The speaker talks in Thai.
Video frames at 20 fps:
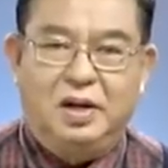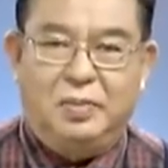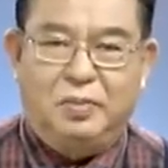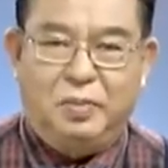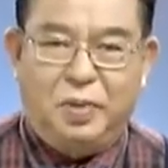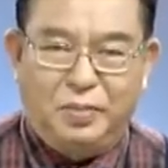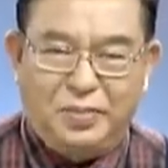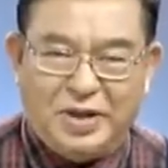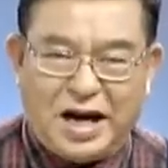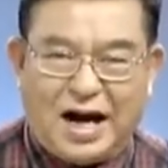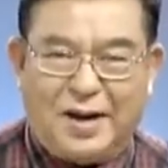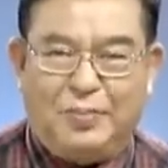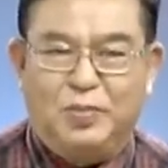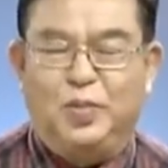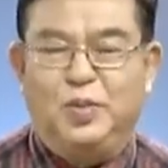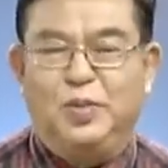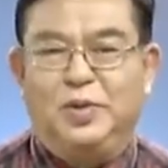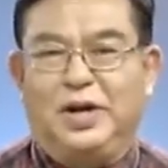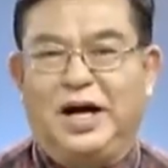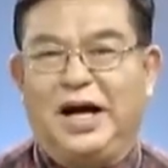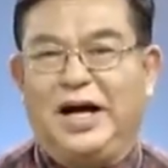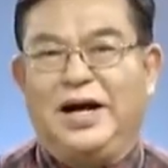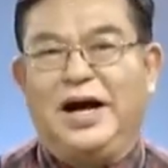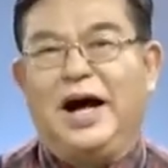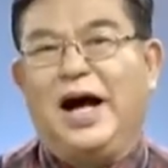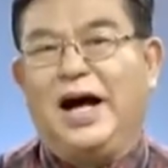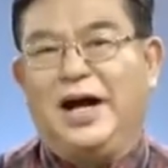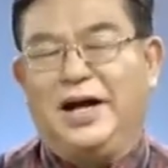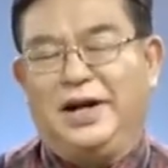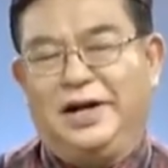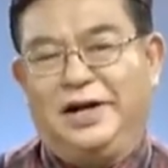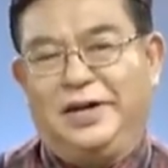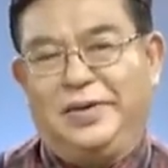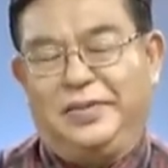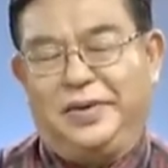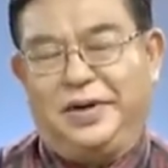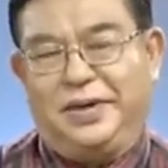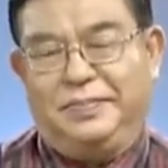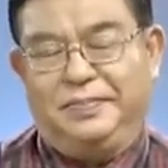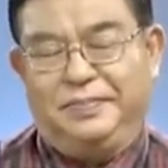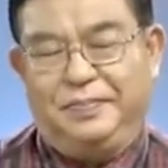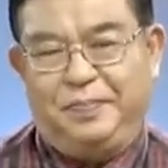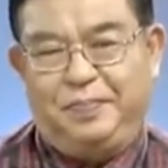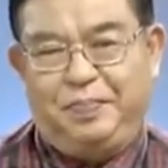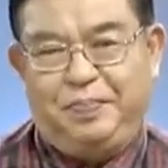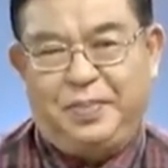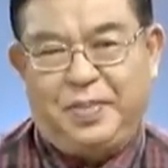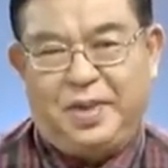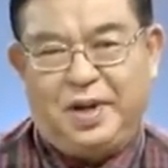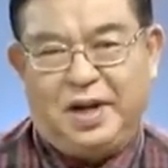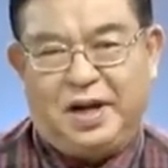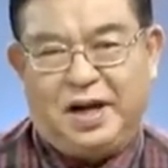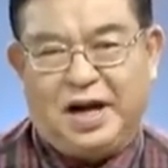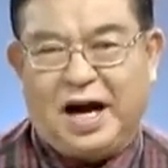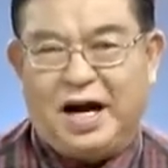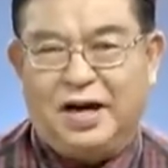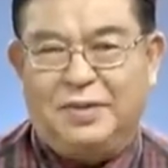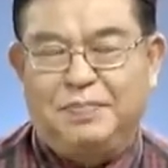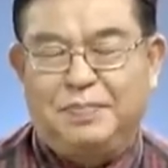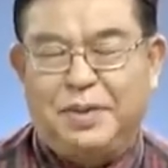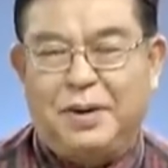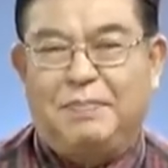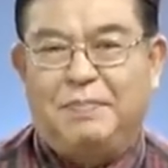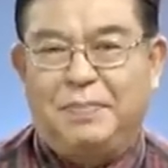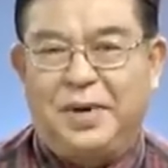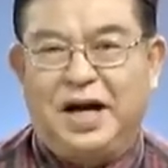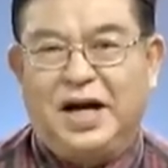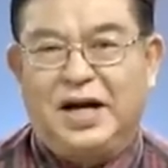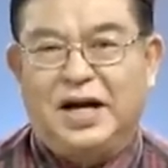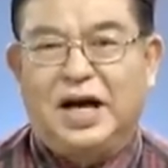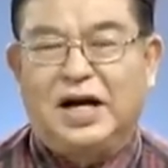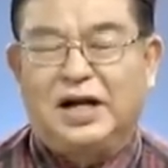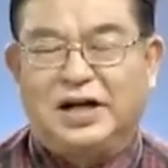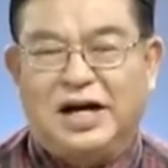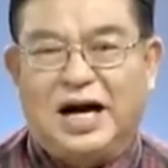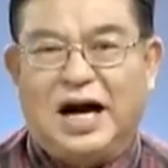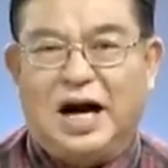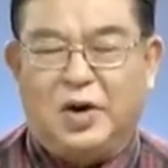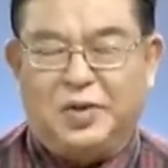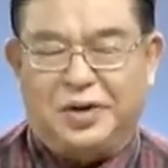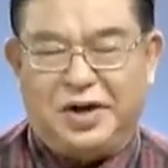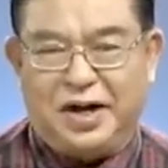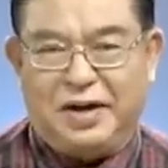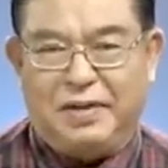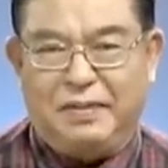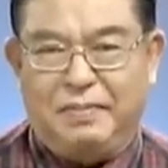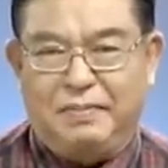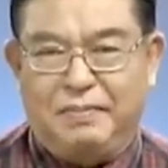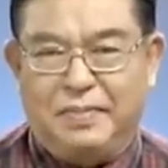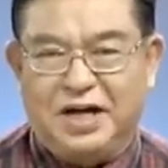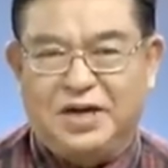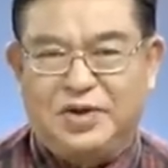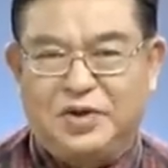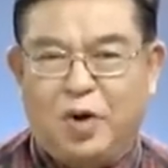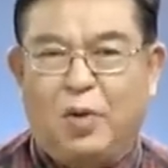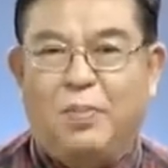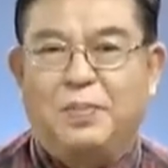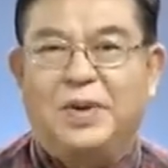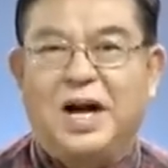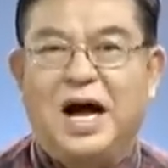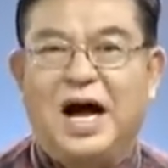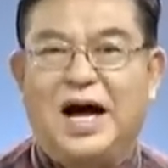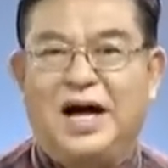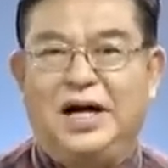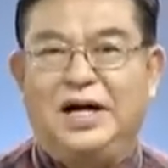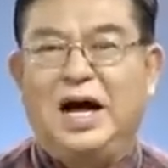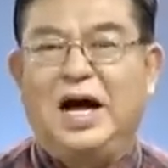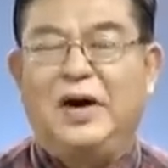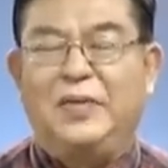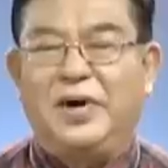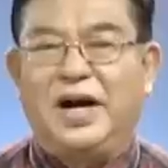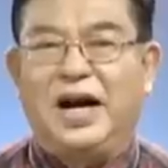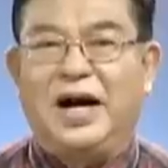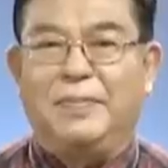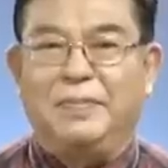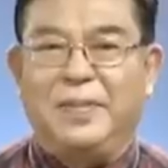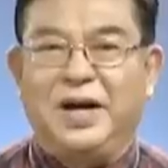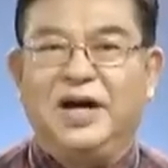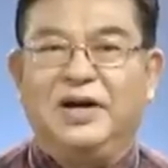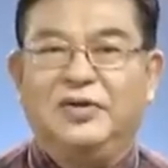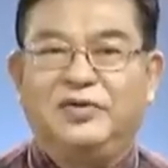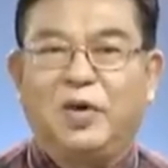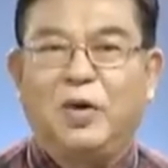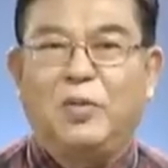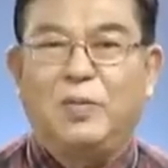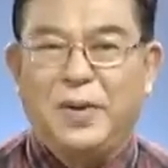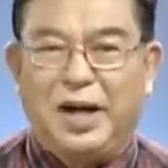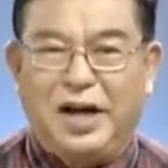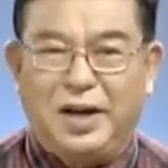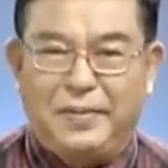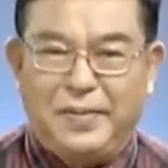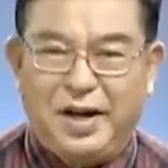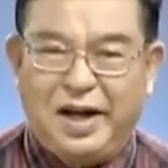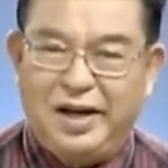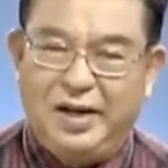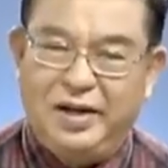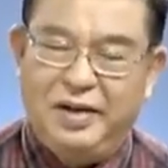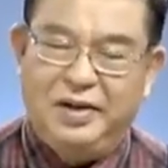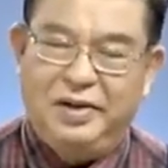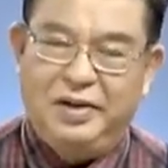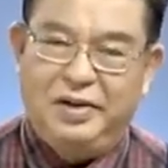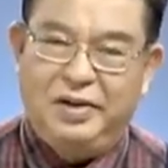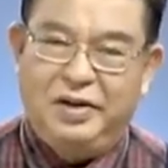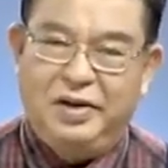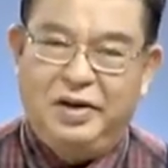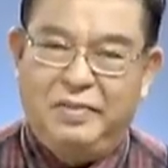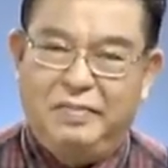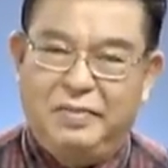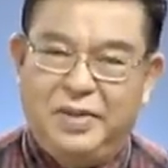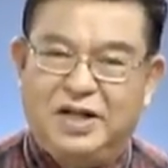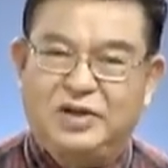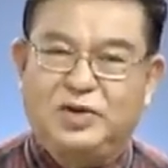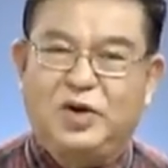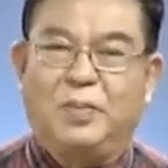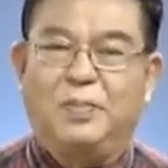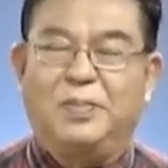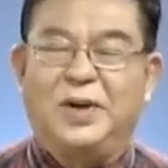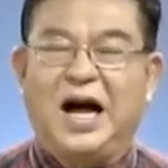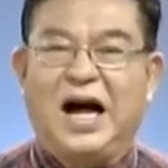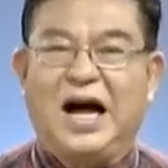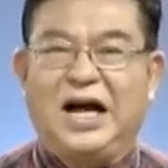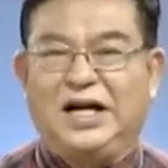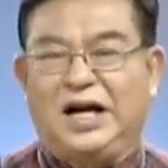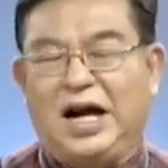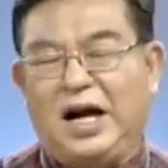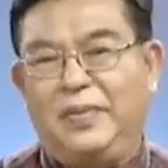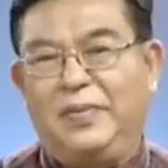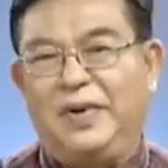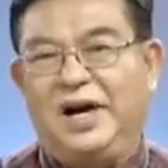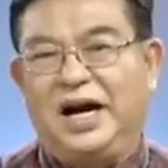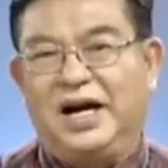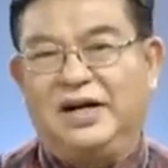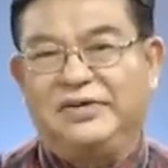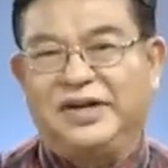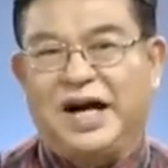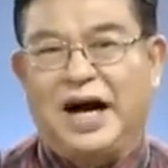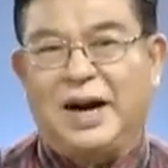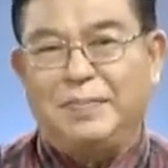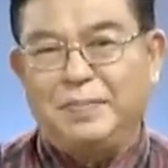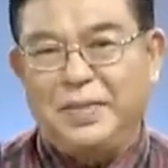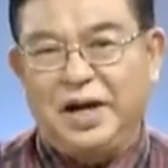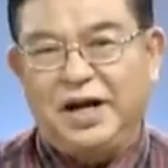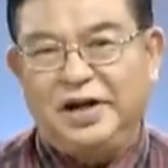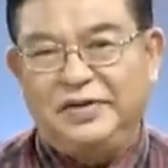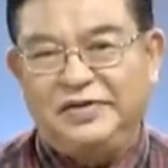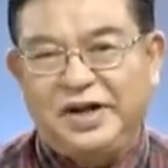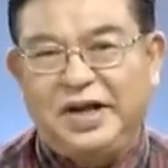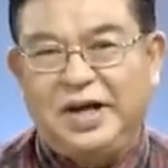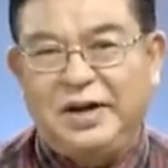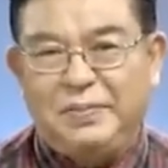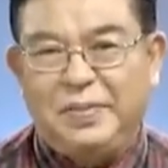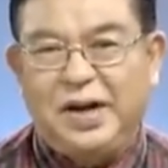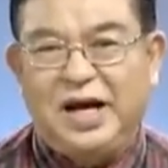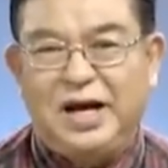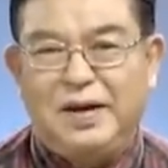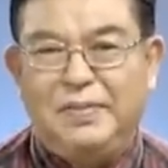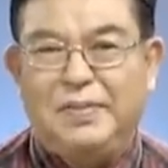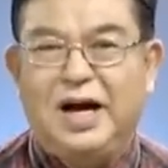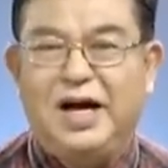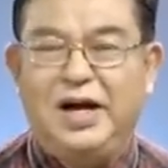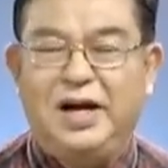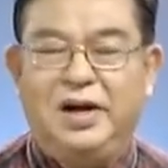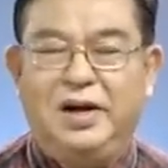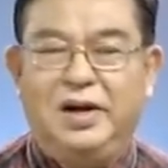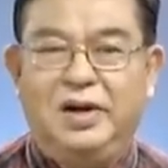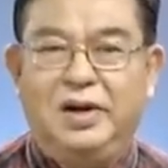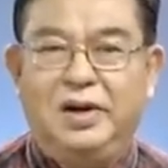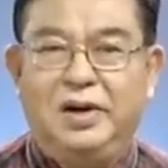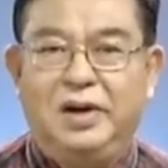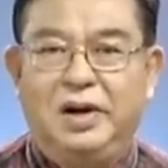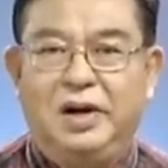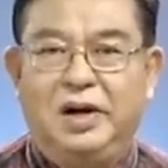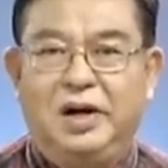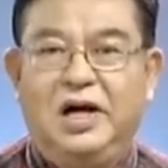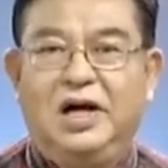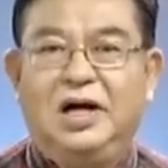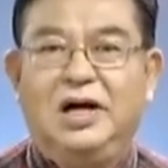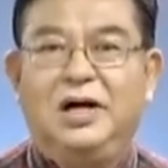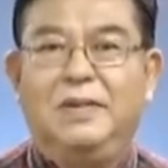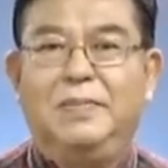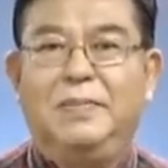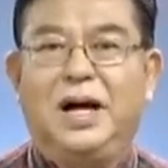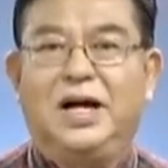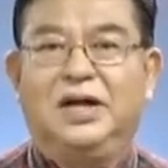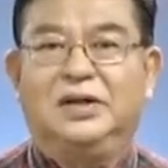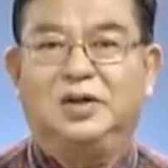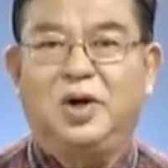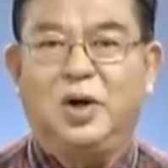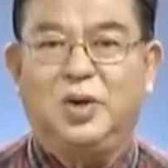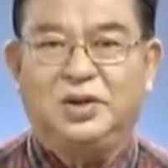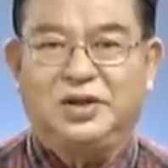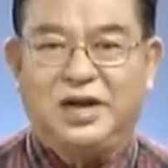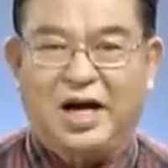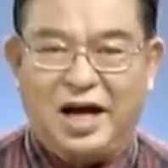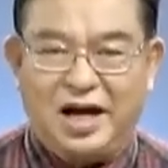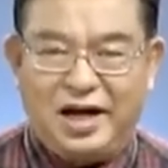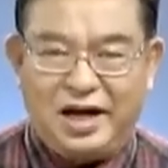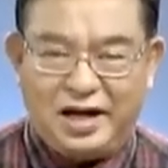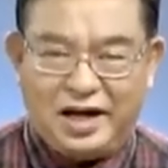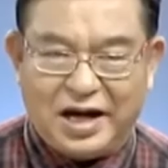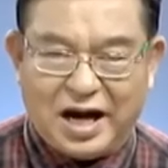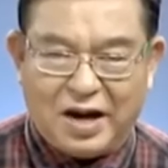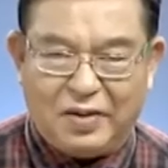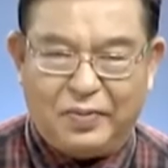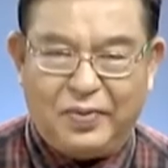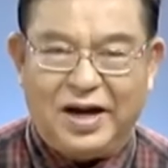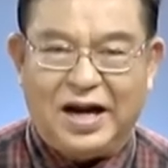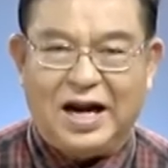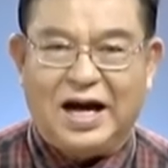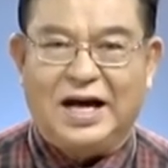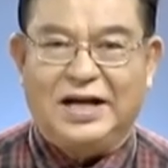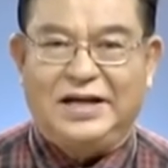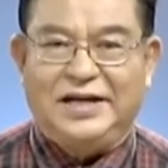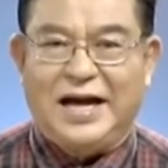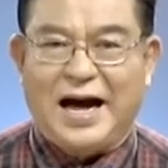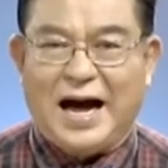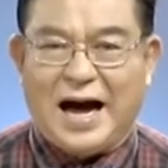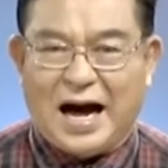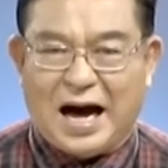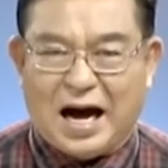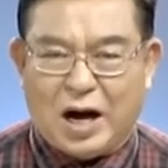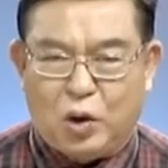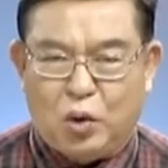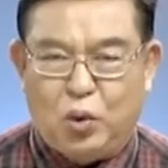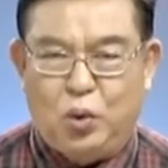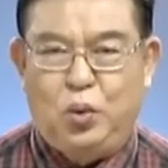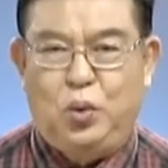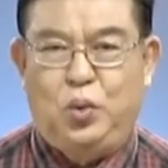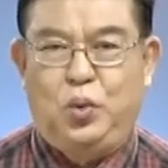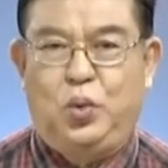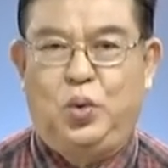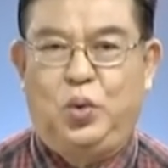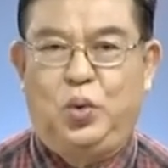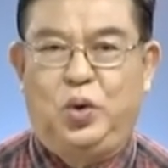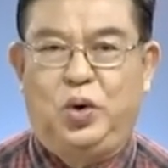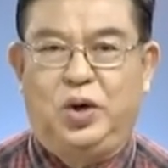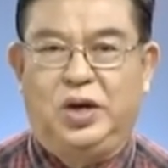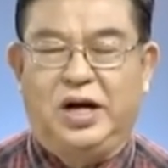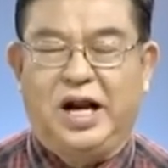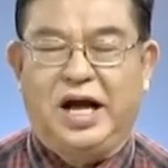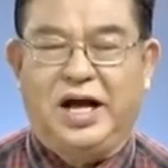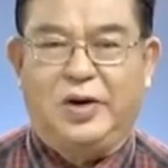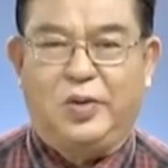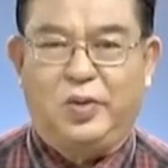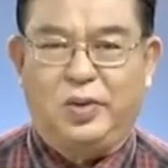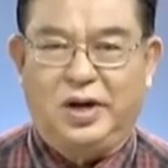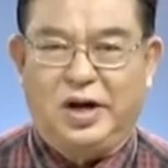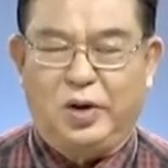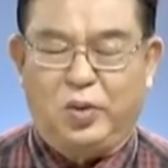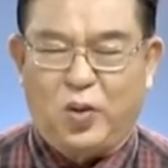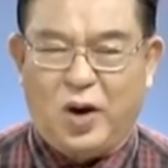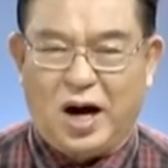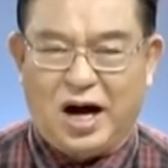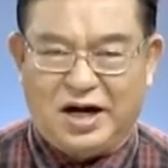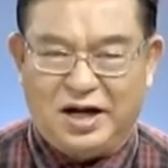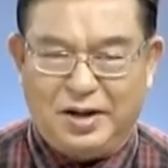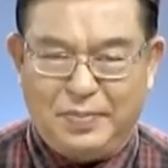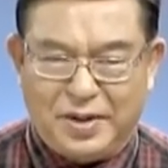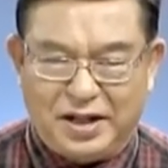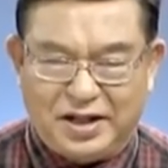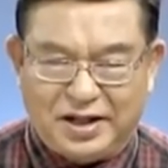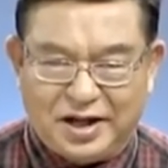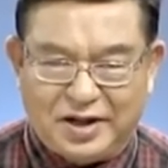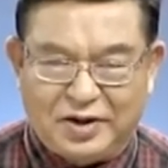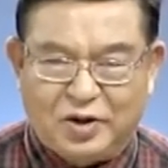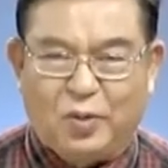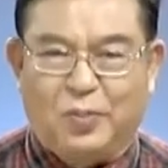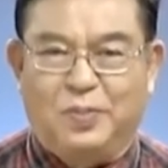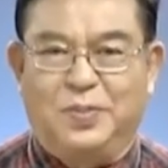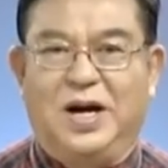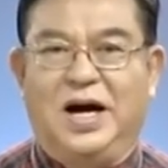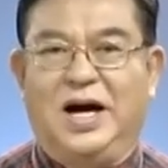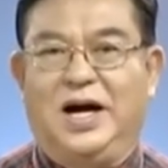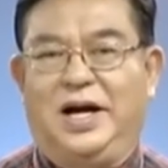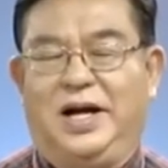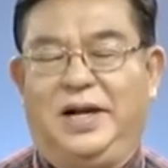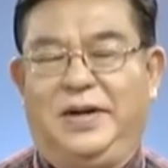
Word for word: ผมถามง่ายๆเลยว่าการปรับเปลี่ยนดังกล่าวเนี่ยมันจบได้ในเวลาปีสองปีไหม มันจบได้ในเวลาสามปีสี่ปีไหมหรือมันต้องใช้ระยะเวลายาวในกว่าที่มันจะจบได้